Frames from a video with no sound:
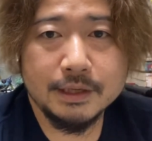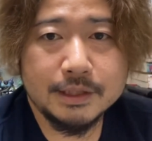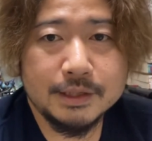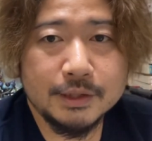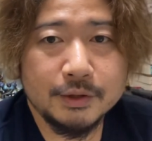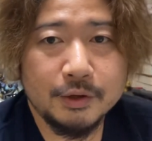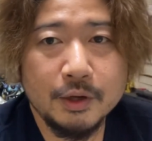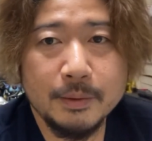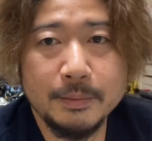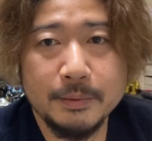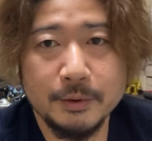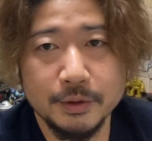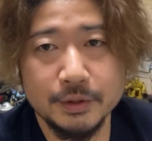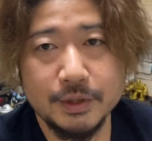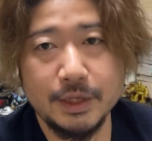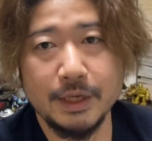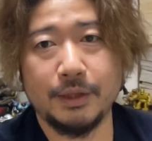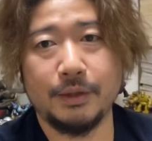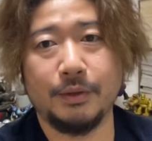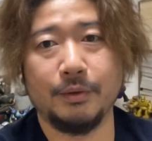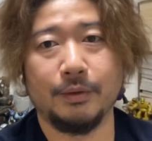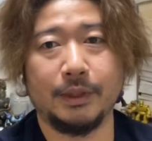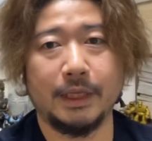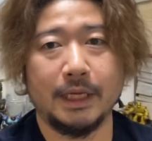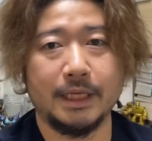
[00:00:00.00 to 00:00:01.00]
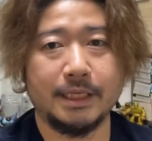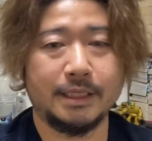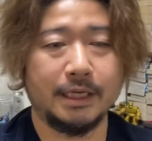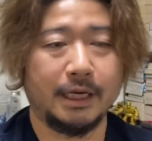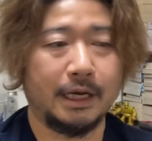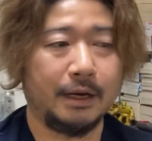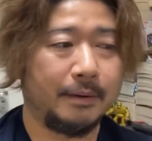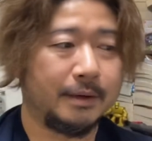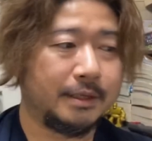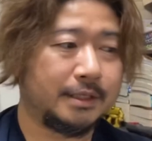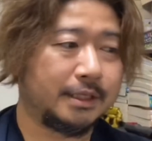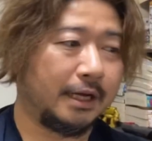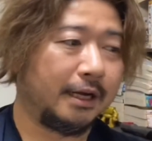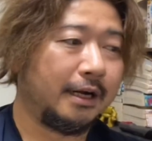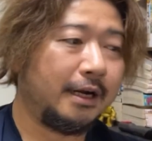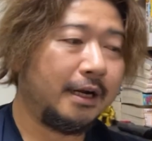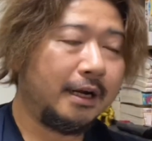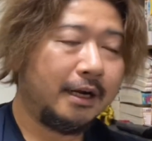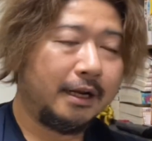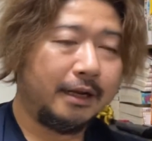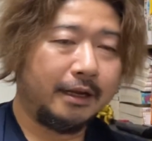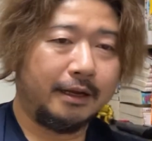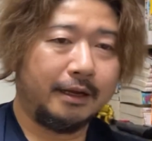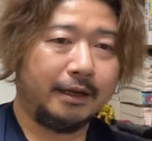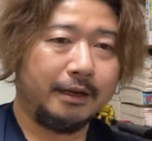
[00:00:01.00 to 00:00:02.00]
すごいプロジェクトを立ち上げました。
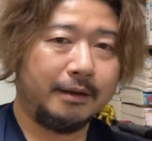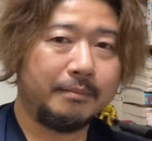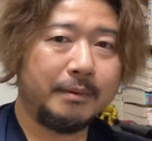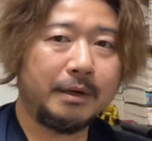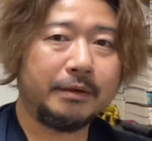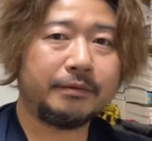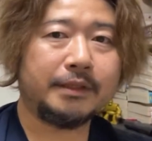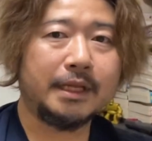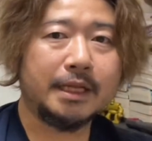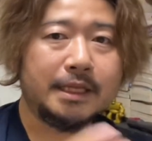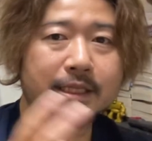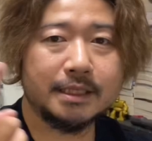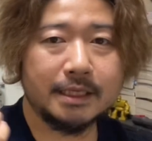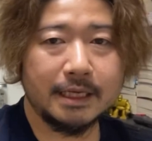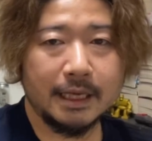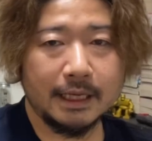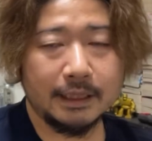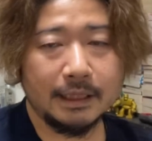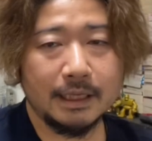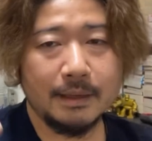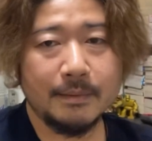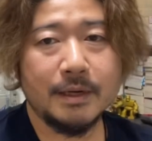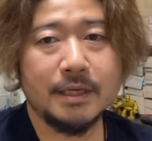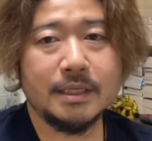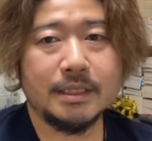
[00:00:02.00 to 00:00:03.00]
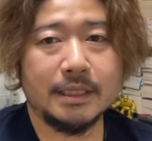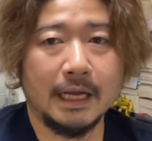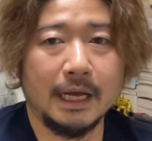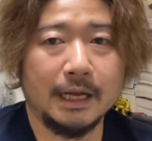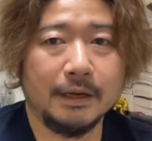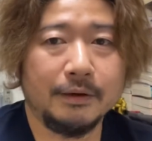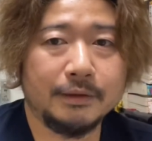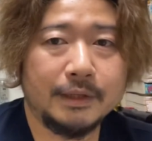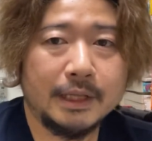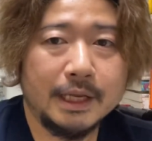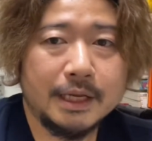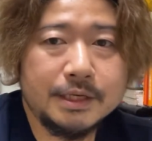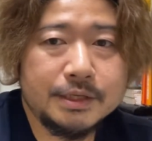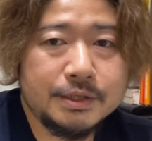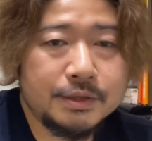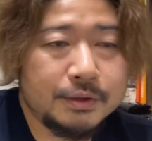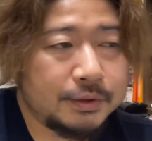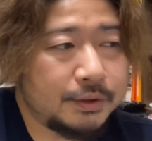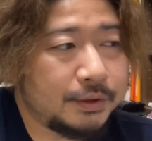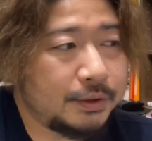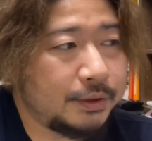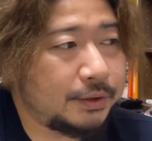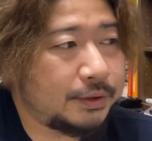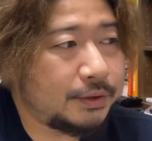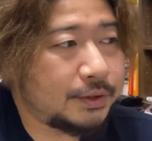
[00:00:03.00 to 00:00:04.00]
えー、まあ、二つやってまして、あの、転
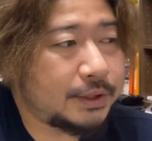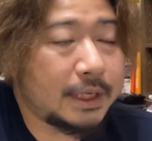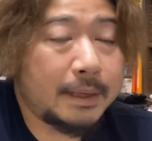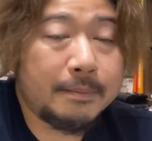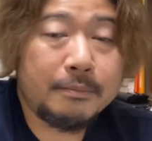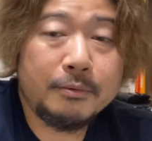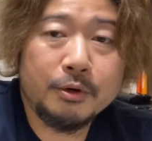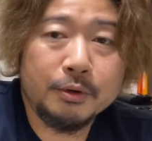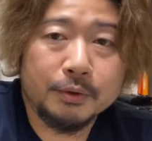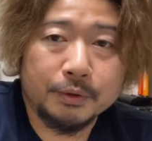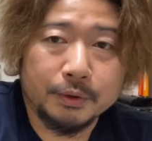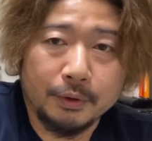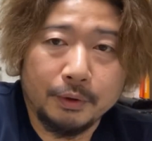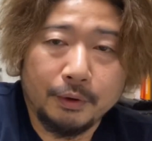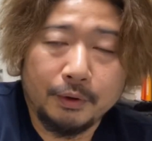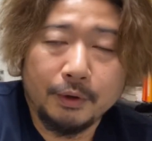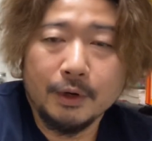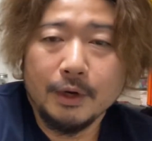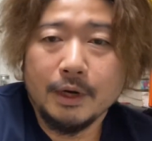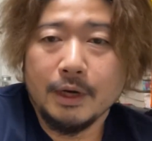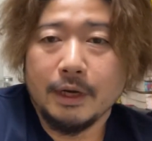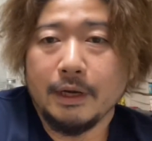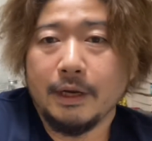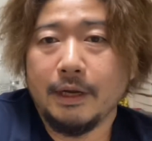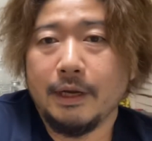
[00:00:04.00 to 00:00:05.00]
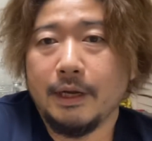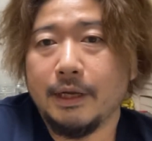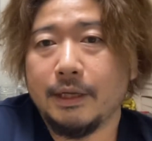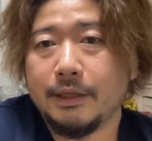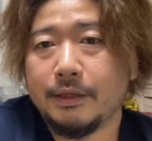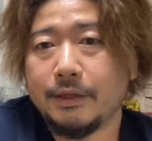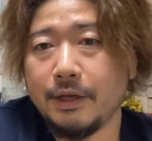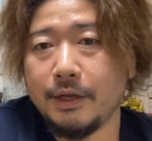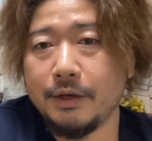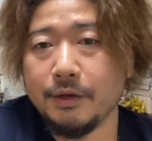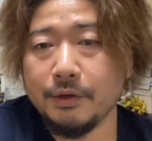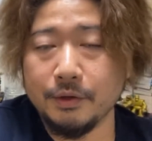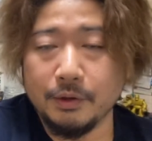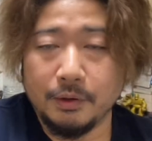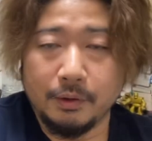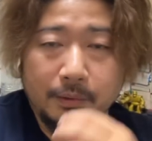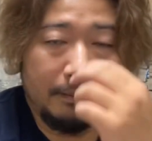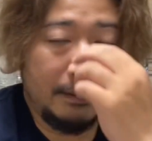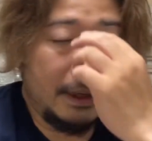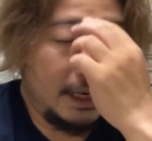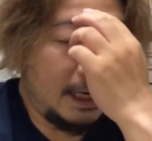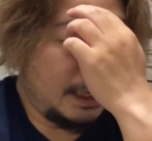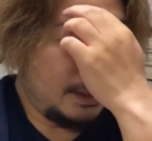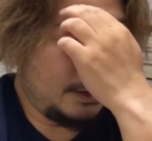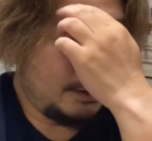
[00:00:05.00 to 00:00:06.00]
職サポート、えー、っていうの
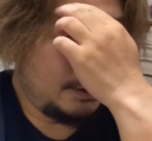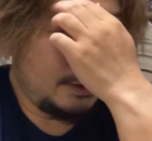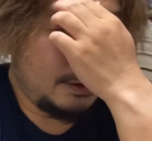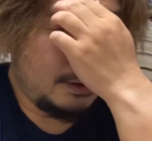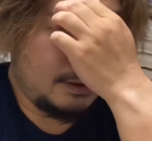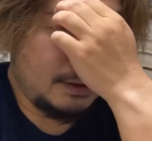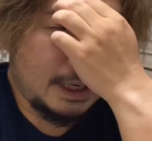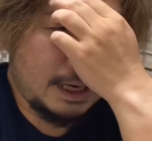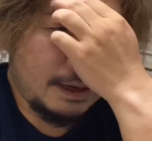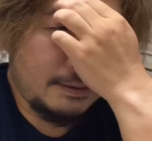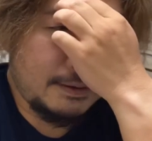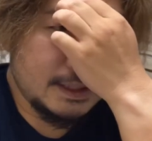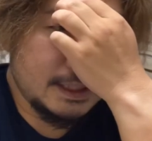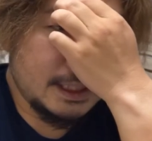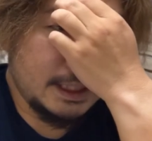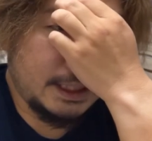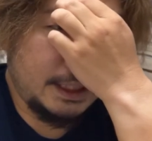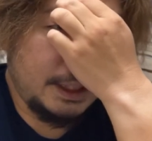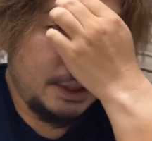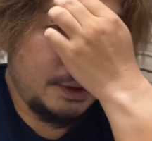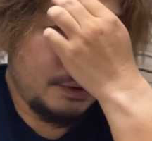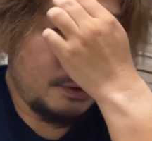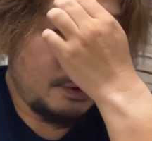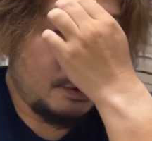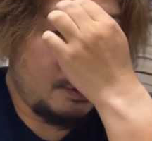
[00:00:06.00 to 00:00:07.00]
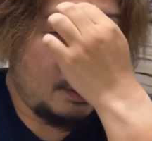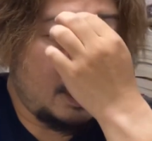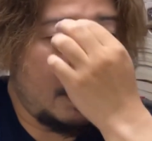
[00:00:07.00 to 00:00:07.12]
まあ、あの、川崎、横